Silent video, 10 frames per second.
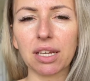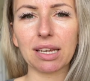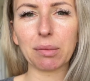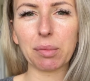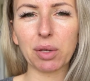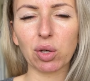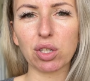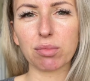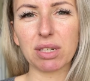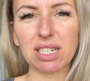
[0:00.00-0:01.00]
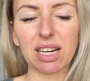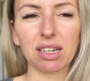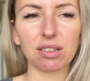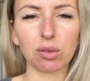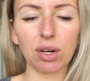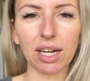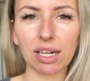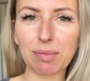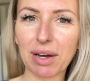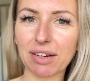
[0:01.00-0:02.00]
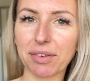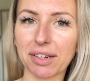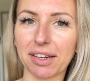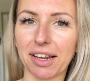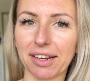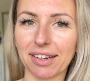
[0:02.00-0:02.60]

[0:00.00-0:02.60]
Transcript: Ich habe nämlich heute Mittag so lange in der Badewanne gelegen,